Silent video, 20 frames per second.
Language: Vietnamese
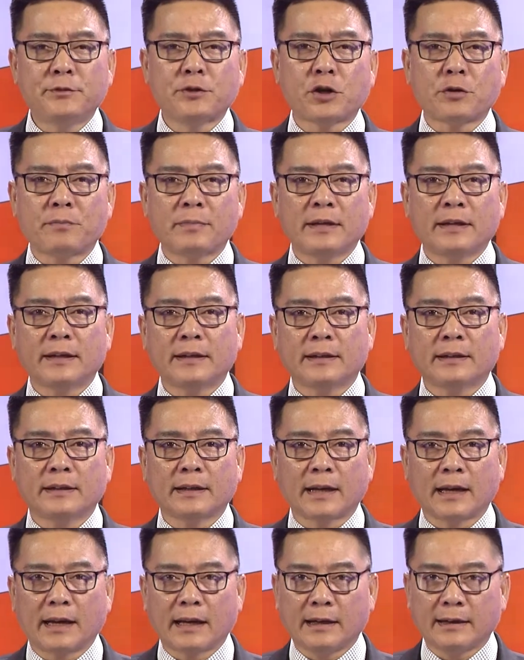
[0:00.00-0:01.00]
cho biết
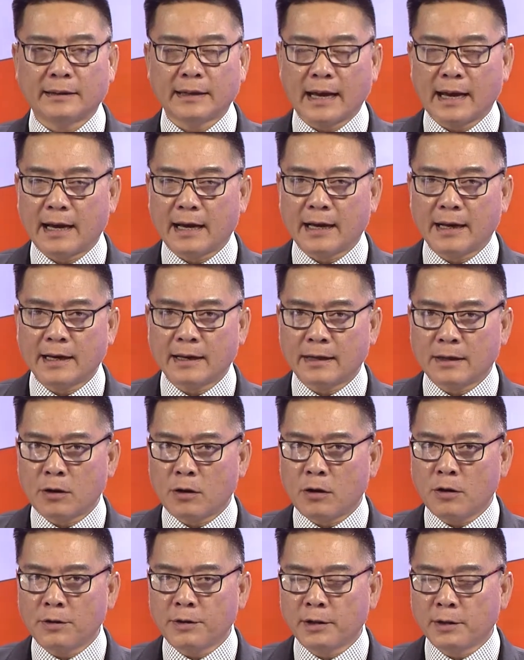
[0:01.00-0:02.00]
là đã
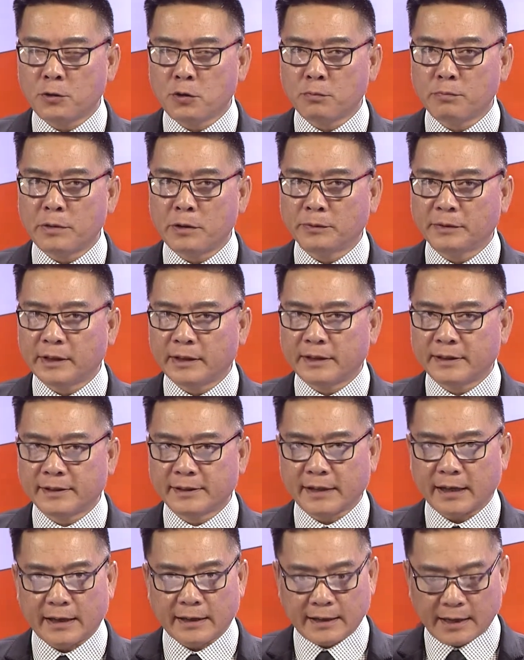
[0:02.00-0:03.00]
có những cuộc biểu tình
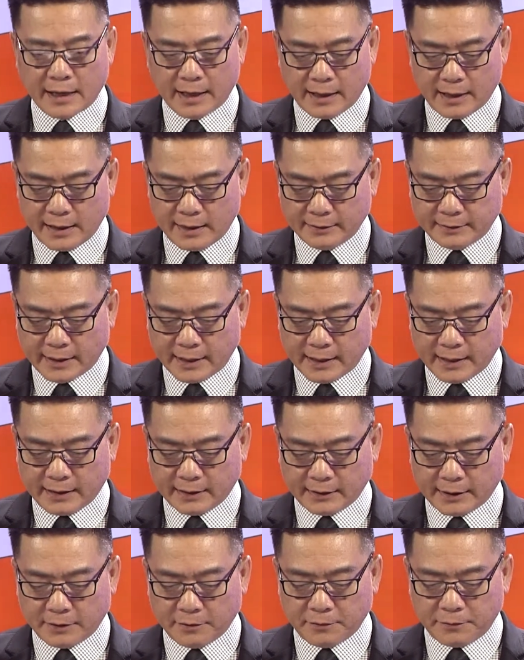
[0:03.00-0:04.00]
xảy ra ở tại
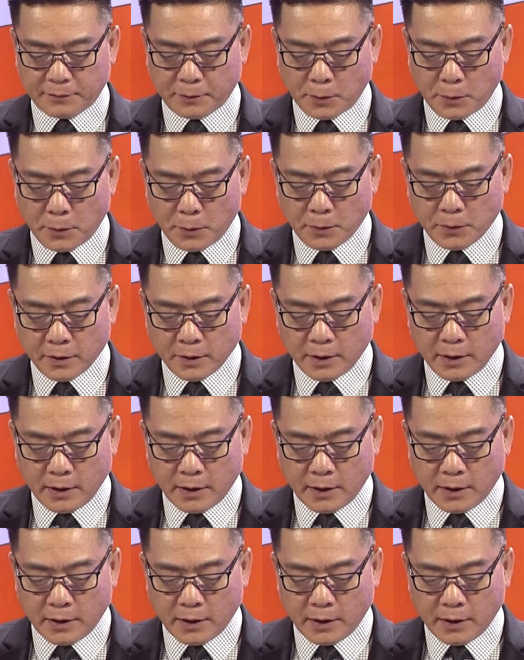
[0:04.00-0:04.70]
cái thành phố